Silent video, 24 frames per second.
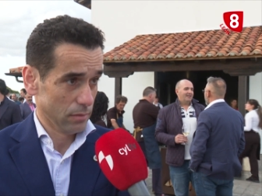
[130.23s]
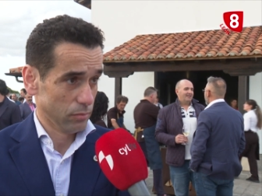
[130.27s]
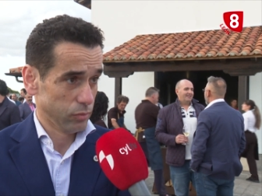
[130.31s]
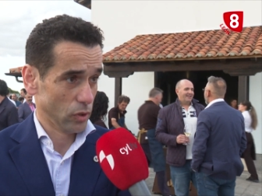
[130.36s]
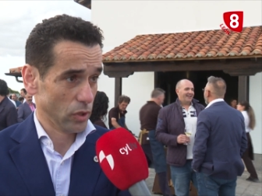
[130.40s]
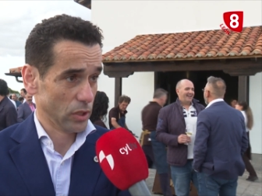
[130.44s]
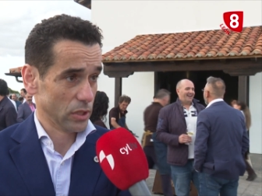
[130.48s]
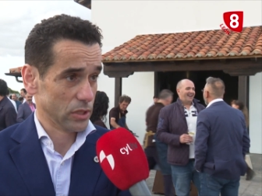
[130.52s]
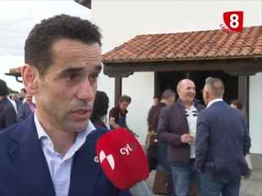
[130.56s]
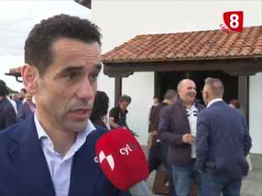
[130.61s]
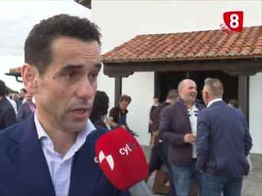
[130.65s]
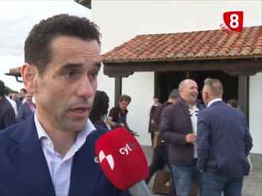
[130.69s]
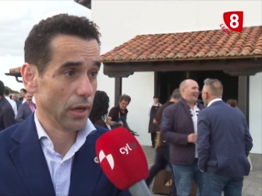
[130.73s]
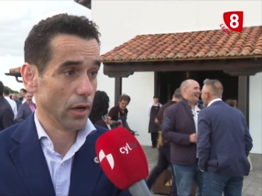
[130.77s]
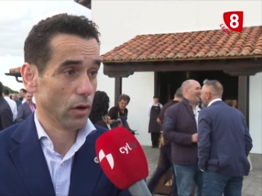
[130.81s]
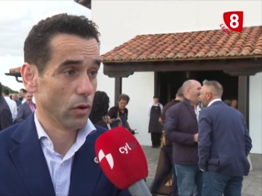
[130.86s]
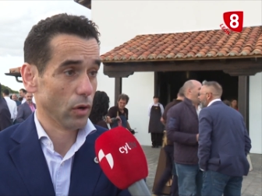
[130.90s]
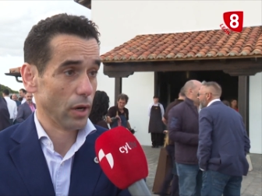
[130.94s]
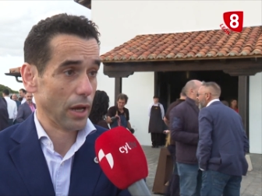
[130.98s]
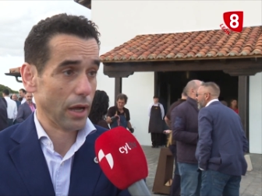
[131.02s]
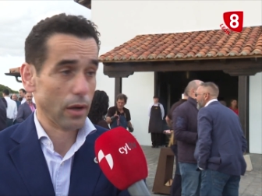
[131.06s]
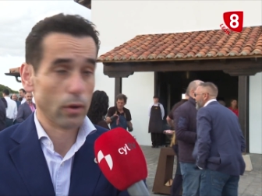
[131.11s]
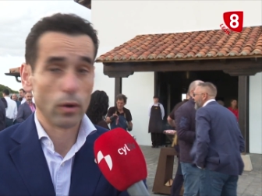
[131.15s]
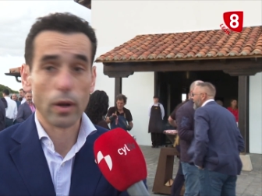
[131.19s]
pues seguir
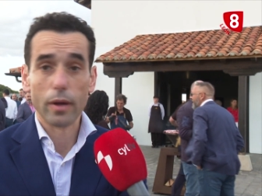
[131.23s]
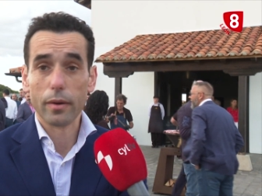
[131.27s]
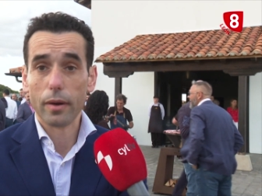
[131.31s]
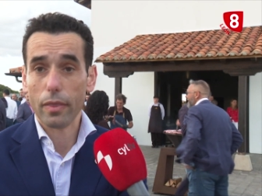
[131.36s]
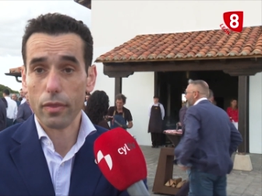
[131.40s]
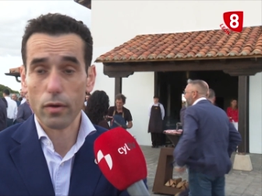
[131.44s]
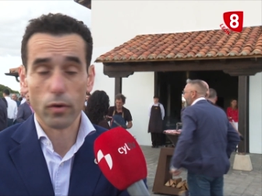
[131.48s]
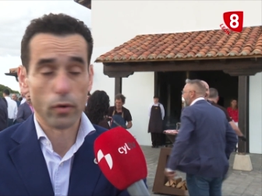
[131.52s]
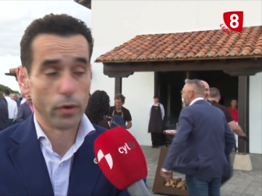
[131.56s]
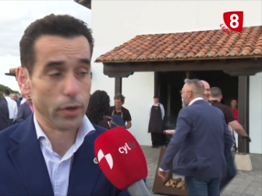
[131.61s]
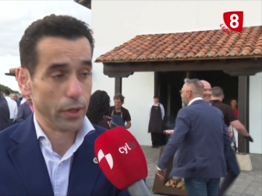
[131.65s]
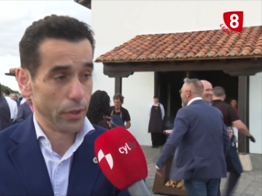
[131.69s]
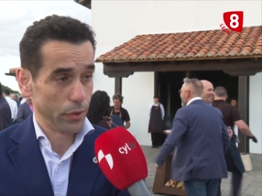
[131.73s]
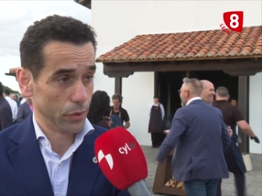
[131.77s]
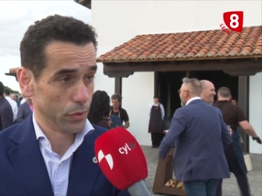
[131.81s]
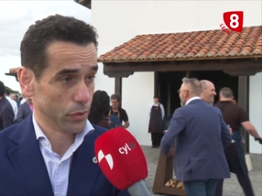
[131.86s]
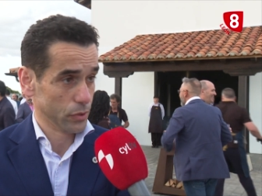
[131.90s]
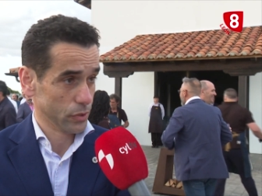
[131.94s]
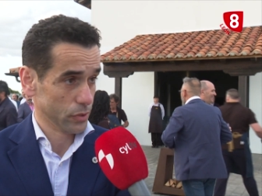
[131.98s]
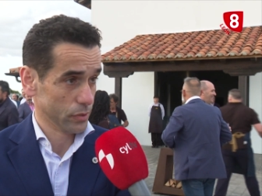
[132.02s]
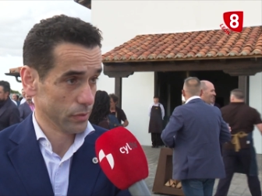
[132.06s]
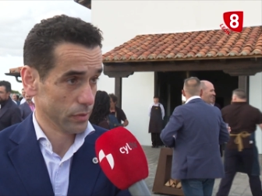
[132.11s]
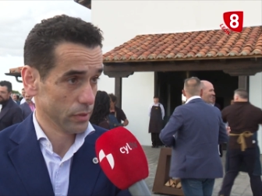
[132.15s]
con la colaboración con ellos.